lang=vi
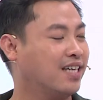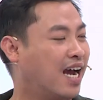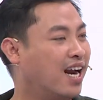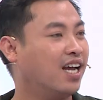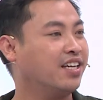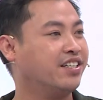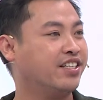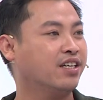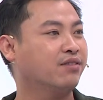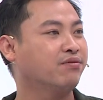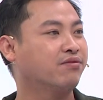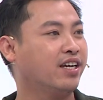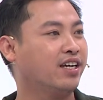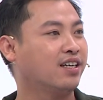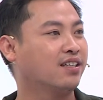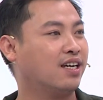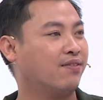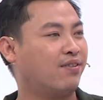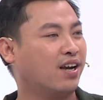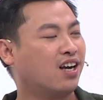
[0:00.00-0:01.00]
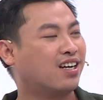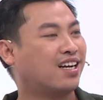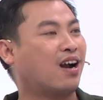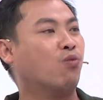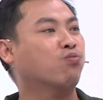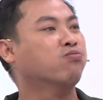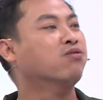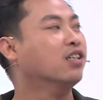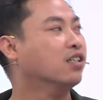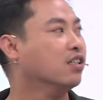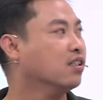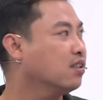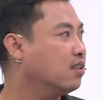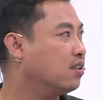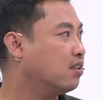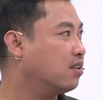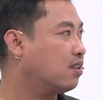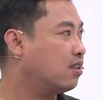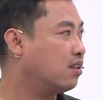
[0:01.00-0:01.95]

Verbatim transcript: Đã là diễn viên là phải cộng hưởng.